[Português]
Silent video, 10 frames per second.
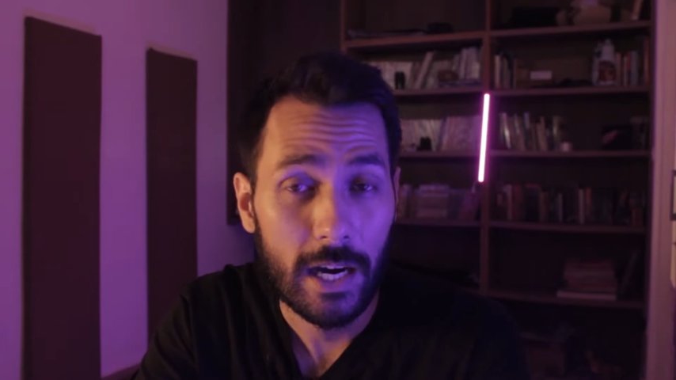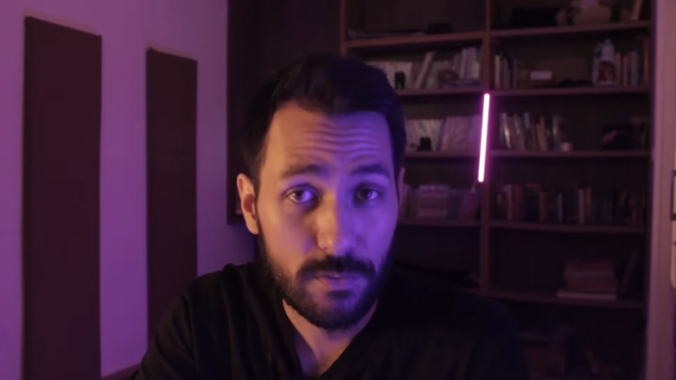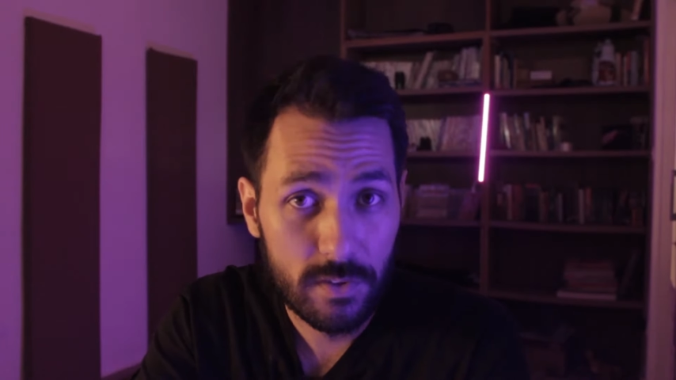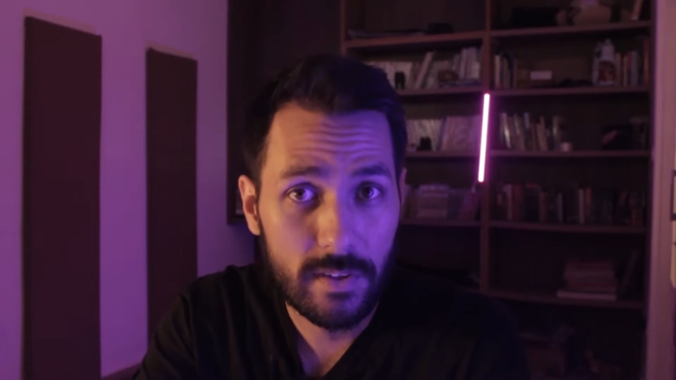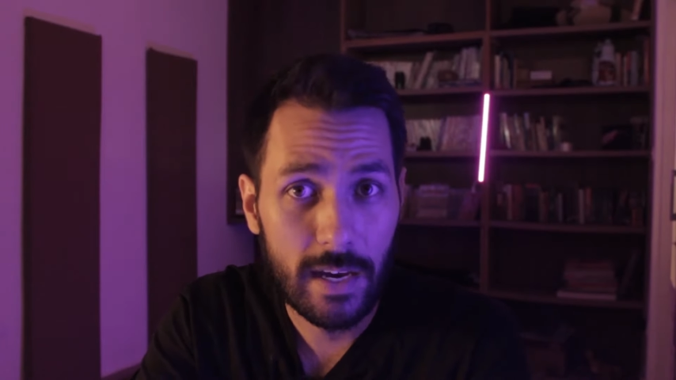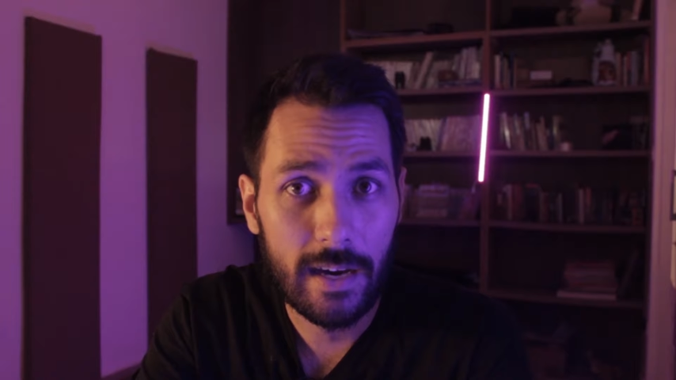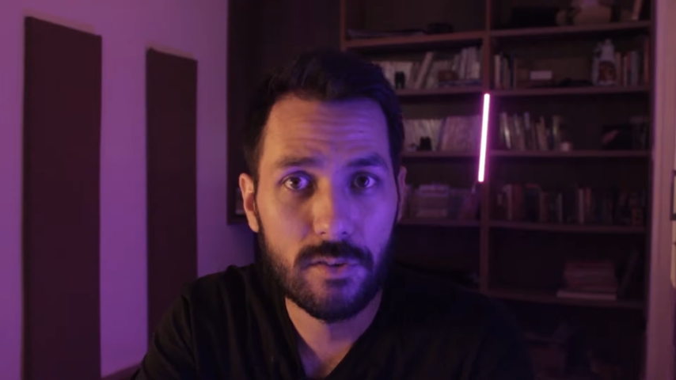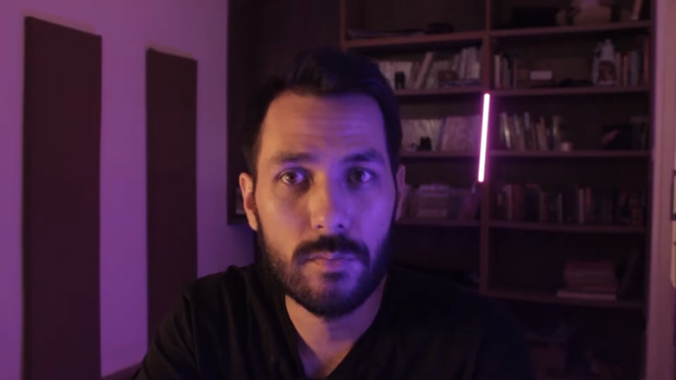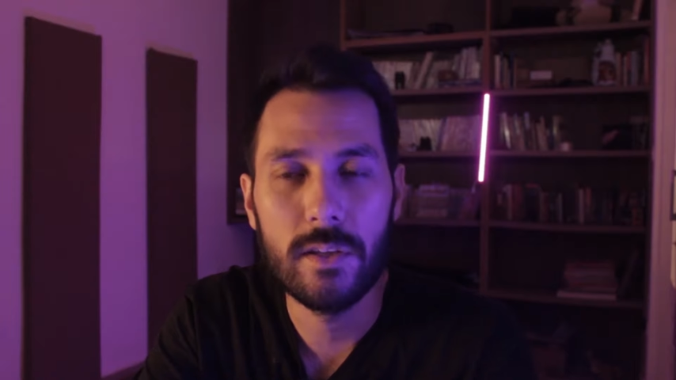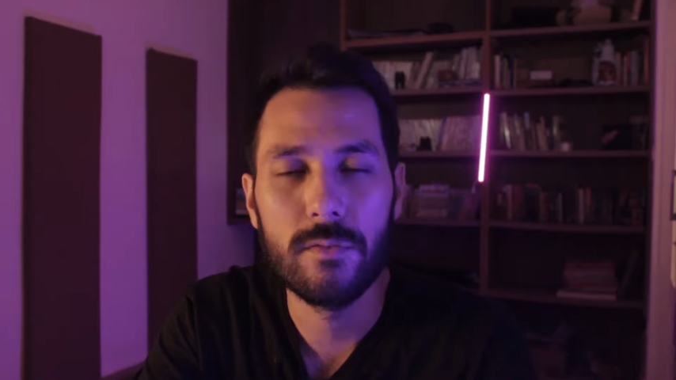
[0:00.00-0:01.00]

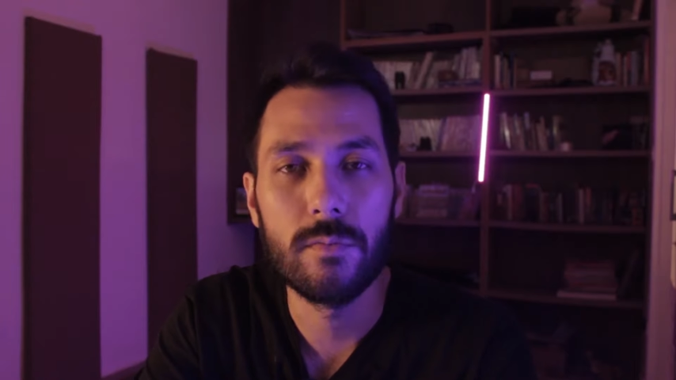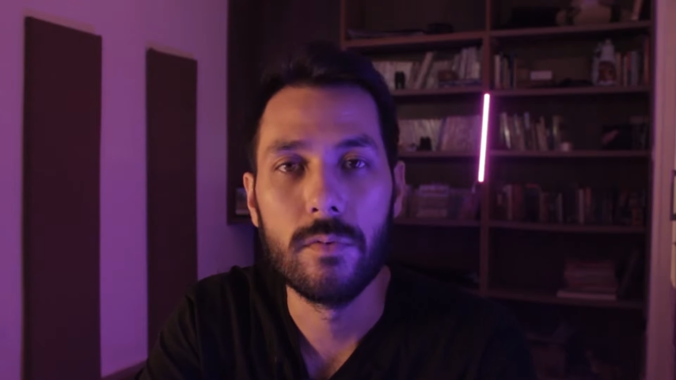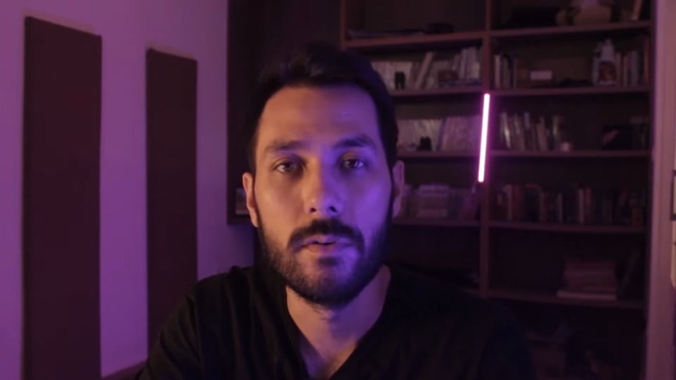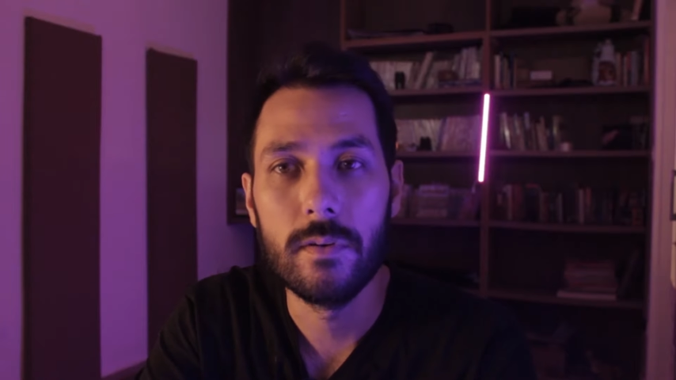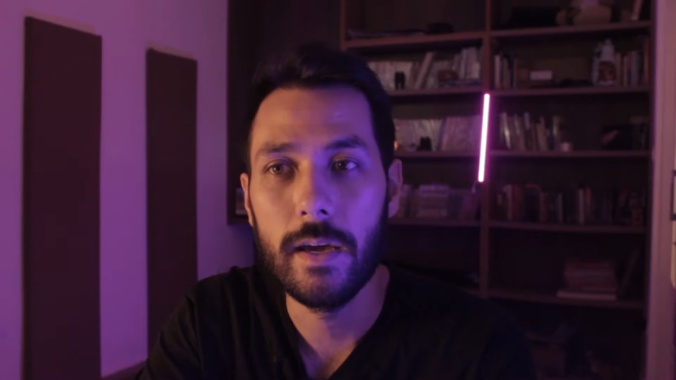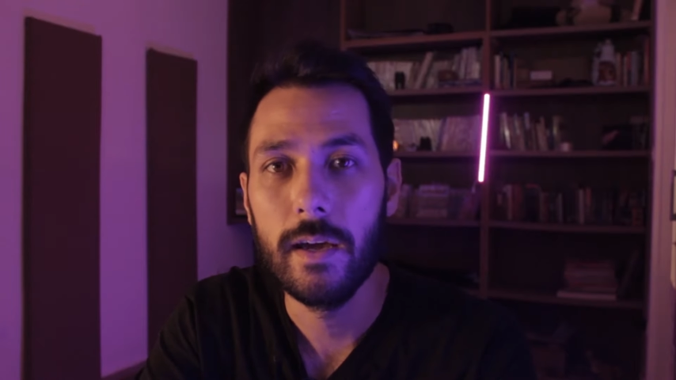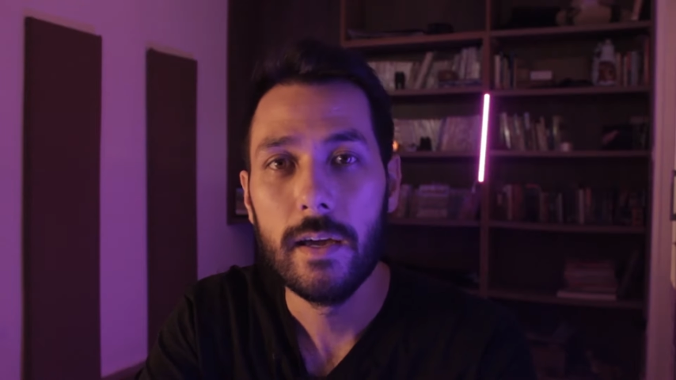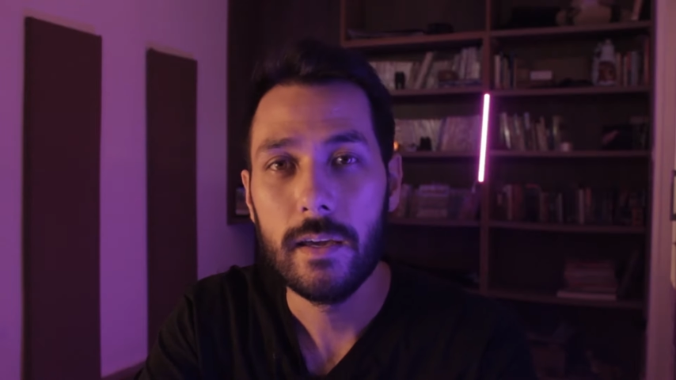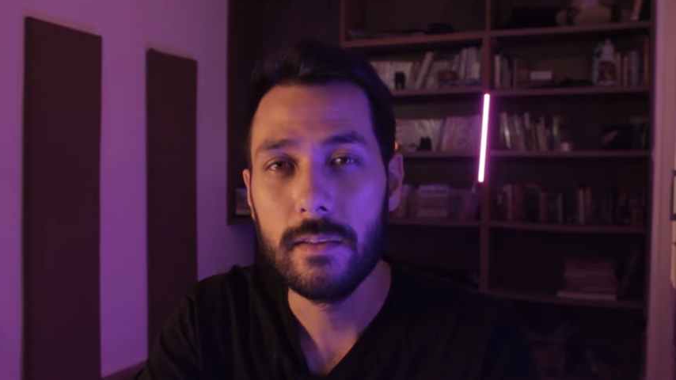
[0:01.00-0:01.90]
artificiais mesmo, né?